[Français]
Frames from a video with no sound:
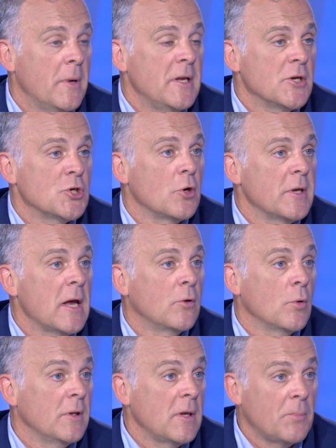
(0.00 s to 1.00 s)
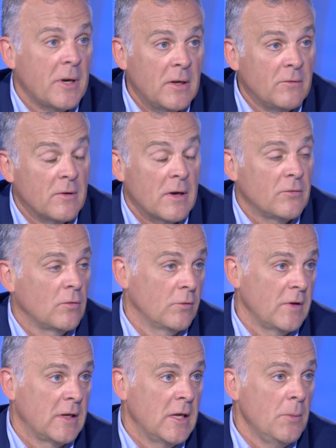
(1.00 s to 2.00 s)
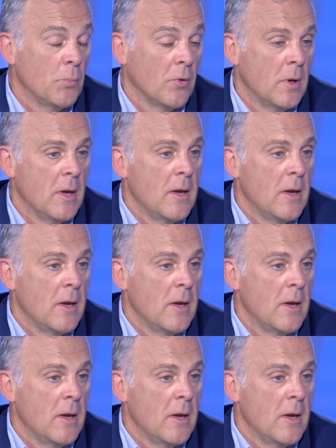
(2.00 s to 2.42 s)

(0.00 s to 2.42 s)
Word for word: managériales qui ont été prises, grâce aux équipes,